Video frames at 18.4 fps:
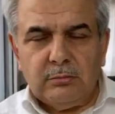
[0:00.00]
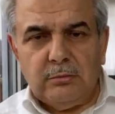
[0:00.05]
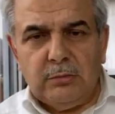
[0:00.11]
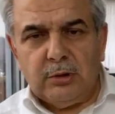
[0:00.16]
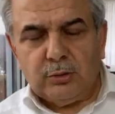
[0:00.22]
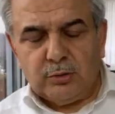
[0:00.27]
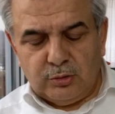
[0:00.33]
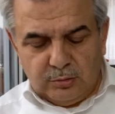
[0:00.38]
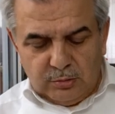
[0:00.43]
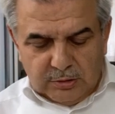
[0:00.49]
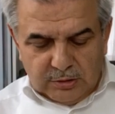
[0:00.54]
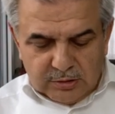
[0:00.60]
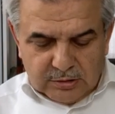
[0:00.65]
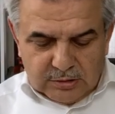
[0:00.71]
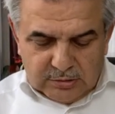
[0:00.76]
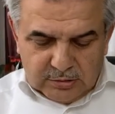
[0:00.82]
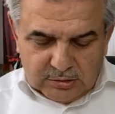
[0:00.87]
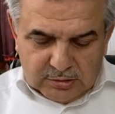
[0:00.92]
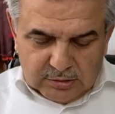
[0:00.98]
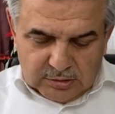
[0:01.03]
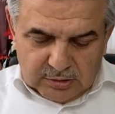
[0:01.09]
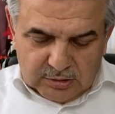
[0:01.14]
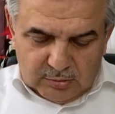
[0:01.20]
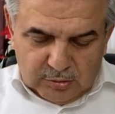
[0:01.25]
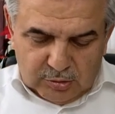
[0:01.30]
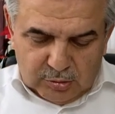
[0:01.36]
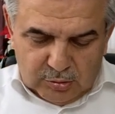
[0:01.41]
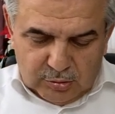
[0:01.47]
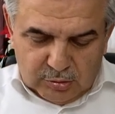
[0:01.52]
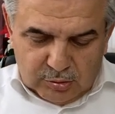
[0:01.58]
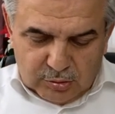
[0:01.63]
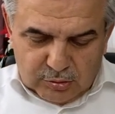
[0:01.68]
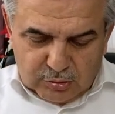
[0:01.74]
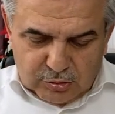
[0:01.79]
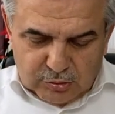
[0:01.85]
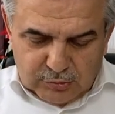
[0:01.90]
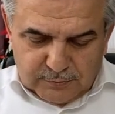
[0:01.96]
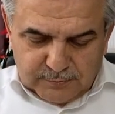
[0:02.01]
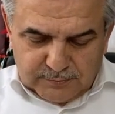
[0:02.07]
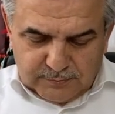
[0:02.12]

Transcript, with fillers: mektubatı takip ediyoruz.